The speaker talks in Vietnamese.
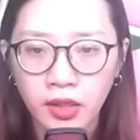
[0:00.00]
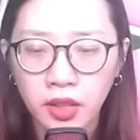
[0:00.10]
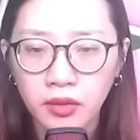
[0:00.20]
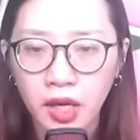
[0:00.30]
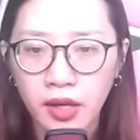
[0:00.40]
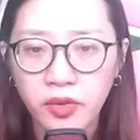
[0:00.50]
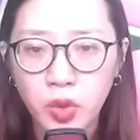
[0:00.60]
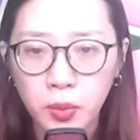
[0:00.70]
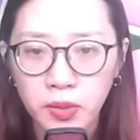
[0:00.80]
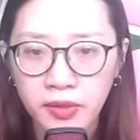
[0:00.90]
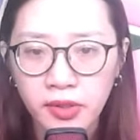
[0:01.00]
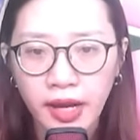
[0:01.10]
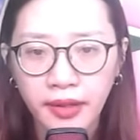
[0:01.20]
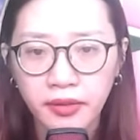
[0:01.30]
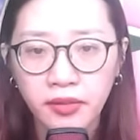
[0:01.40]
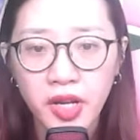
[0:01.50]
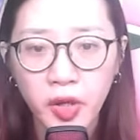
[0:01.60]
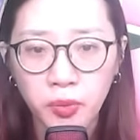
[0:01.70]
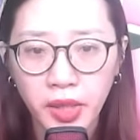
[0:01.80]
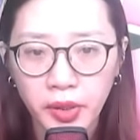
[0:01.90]
Thân thể cùng linh căn
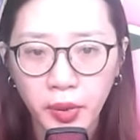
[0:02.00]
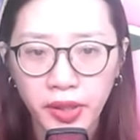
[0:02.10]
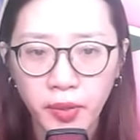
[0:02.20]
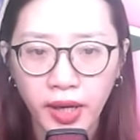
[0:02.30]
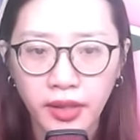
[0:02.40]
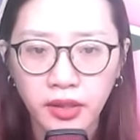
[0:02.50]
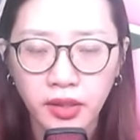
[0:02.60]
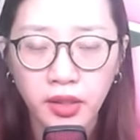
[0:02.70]
đều bị hủy hoại,